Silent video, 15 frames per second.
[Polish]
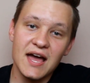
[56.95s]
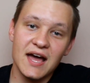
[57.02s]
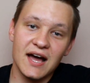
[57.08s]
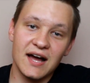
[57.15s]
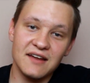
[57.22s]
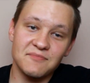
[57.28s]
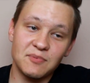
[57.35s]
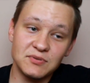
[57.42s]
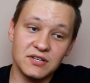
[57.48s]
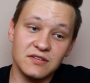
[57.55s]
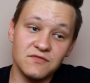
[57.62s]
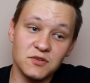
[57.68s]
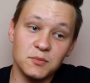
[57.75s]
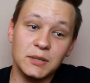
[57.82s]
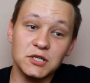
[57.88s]
ale w
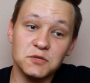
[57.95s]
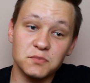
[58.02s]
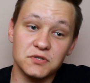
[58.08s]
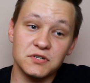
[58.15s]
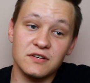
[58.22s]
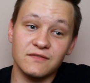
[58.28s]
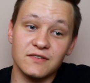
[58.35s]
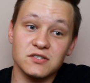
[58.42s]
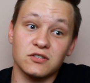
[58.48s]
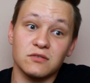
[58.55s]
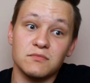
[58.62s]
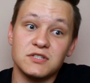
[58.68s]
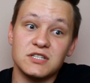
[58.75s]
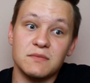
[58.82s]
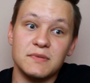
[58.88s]
poprzednim filmie też prosiłem was o to,
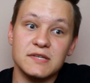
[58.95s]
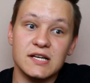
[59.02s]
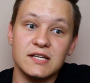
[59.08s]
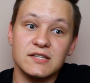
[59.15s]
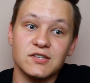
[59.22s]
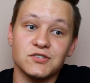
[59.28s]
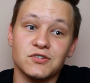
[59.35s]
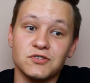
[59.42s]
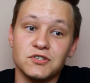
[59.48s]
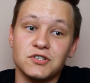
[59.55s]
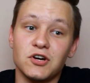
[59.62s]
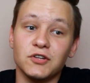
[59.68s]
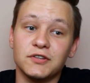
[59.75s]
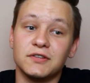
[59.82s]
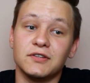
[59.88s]
byście pisali, co
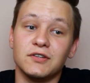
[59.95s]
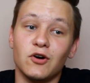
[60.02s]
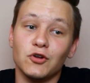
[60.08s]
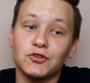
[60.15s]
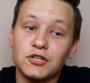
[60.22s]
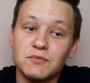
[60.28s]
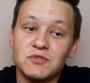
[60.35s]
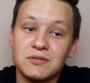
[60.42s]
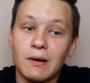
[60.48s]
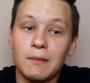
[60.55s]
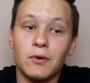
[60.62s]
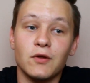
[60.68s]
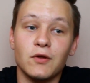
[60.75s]
sądzicie o, o tym, czy mam